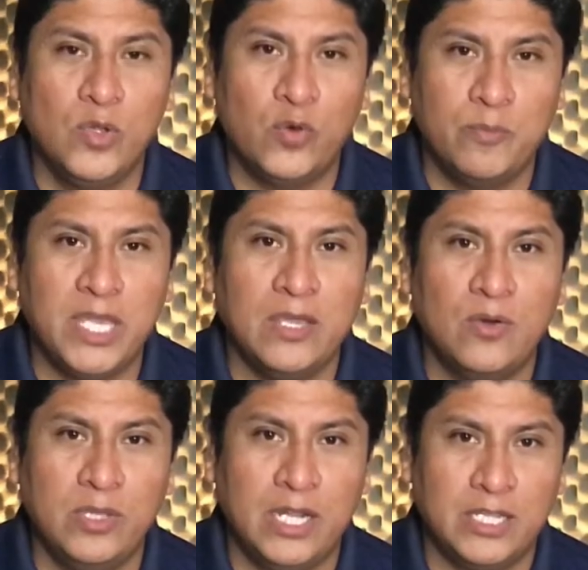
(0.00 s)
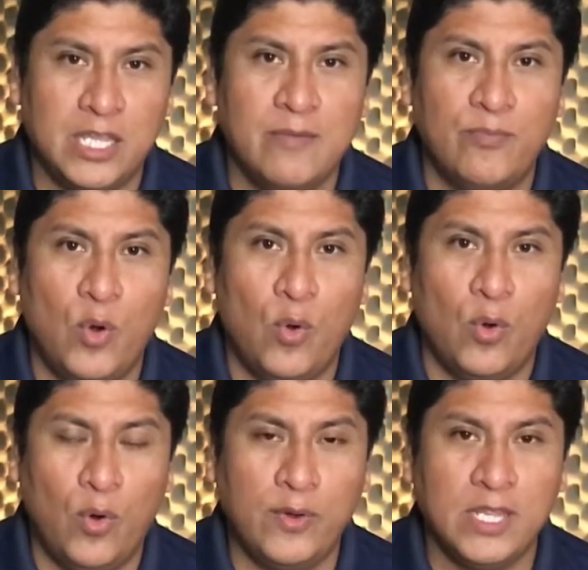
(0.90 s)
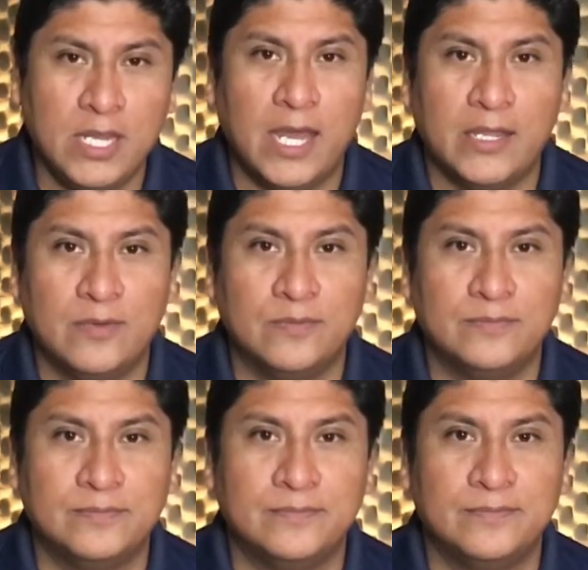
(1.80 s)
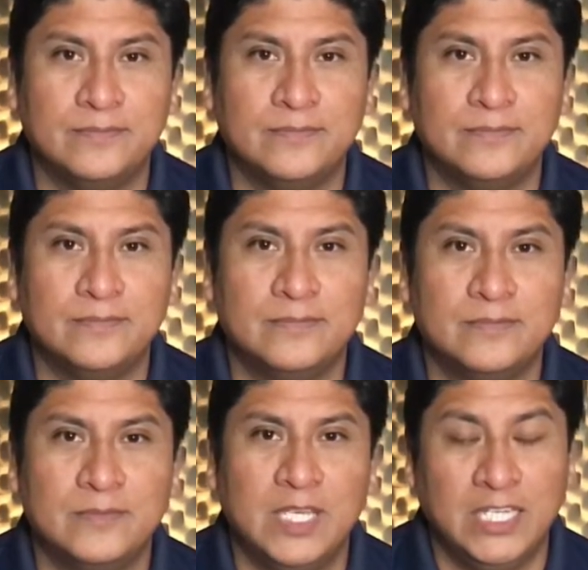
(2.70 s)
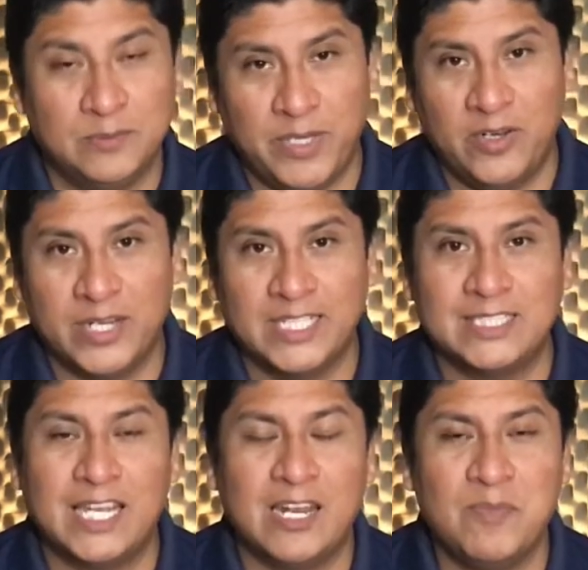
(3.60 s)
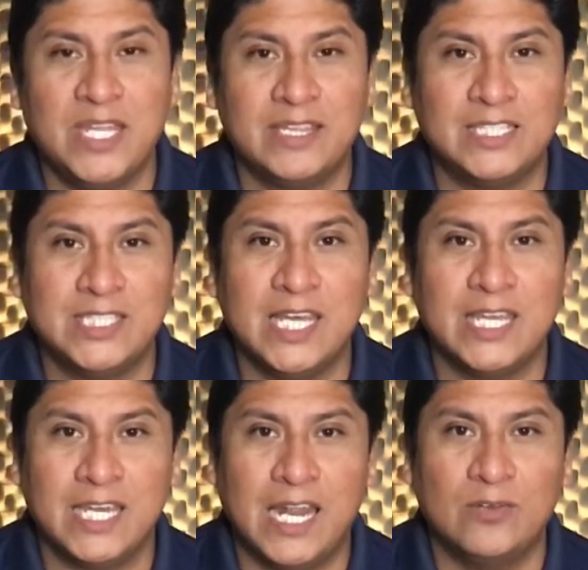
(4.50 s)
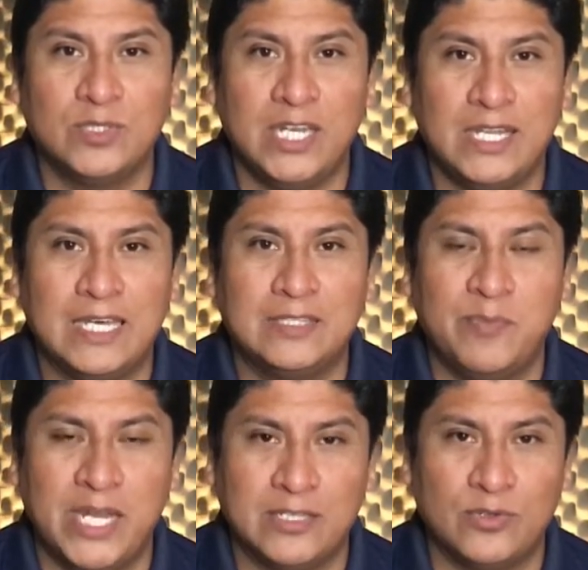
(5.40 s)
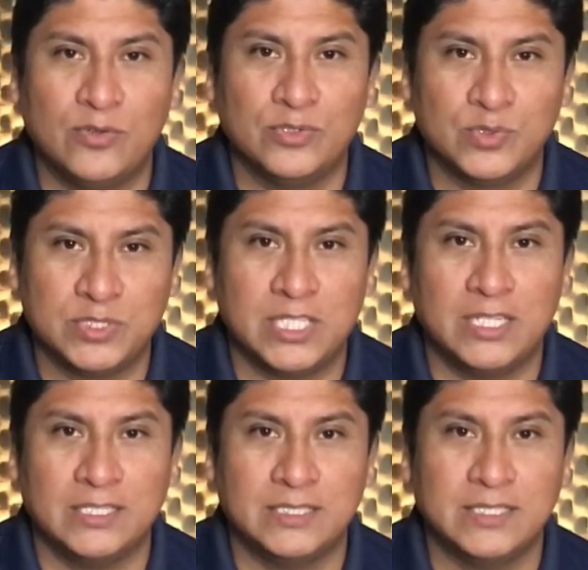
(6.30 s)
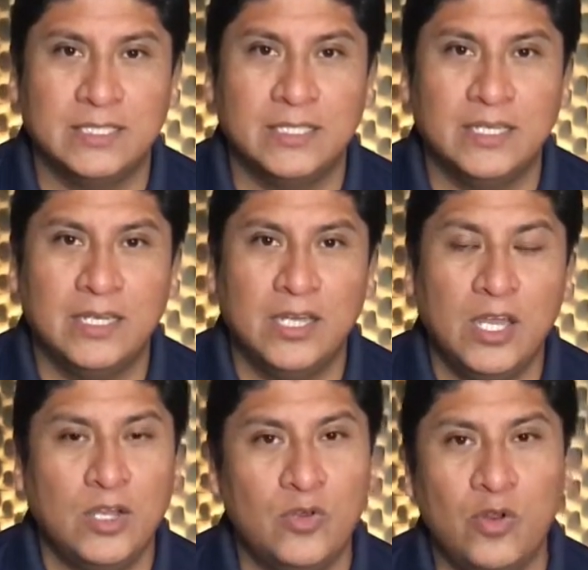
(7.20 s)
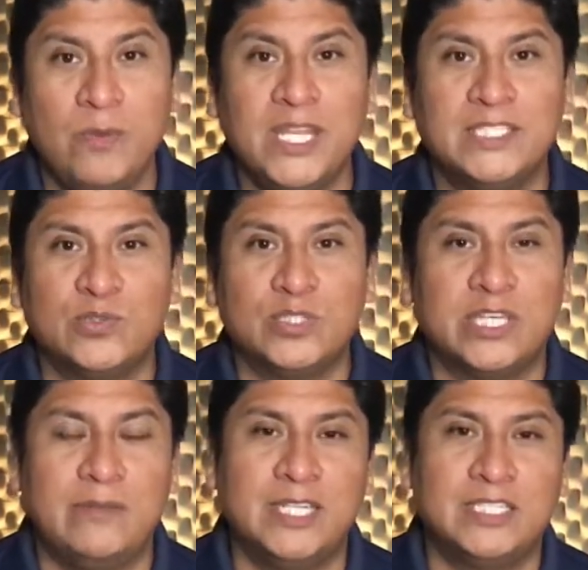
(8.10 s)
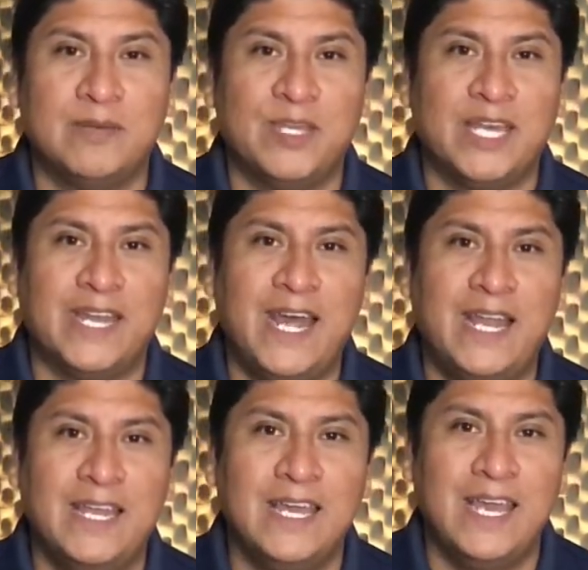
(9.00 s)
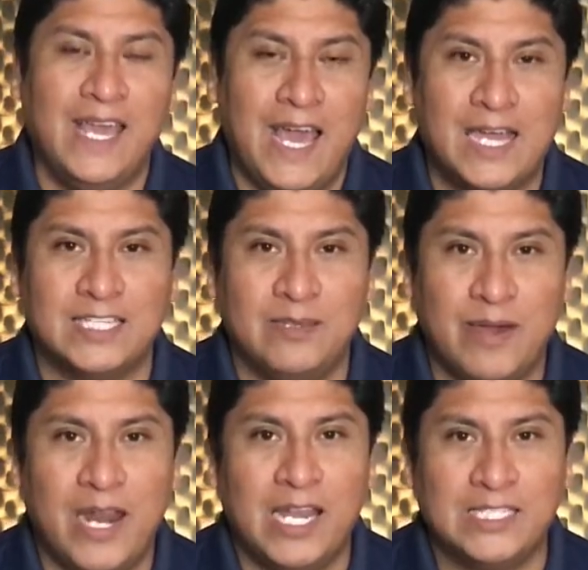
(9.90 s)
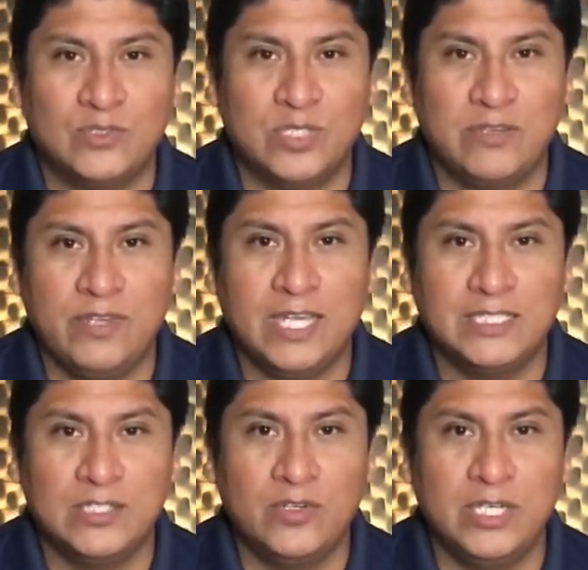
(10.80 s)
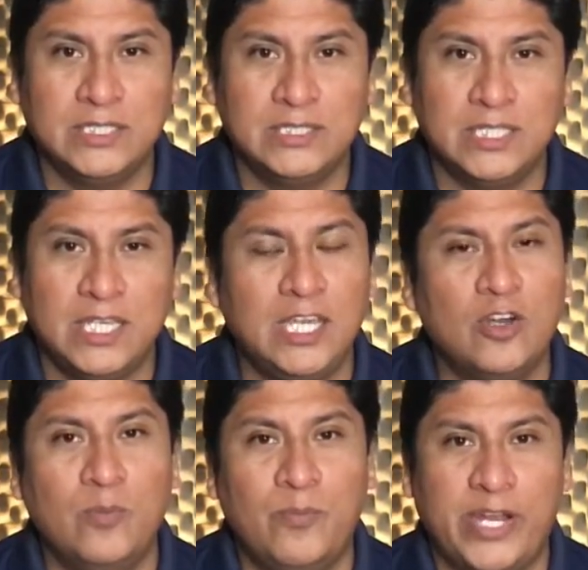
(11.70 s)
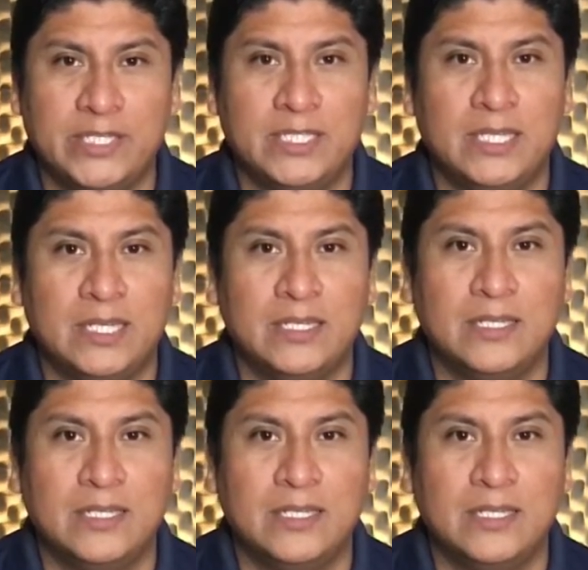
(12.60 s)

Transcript: domingo del tiempo ordinario. Espero que esta herramienta sea de gran utilidad para todos ustedes. No olviden suscribirse a mi canal, activar las notificaciones y compartir.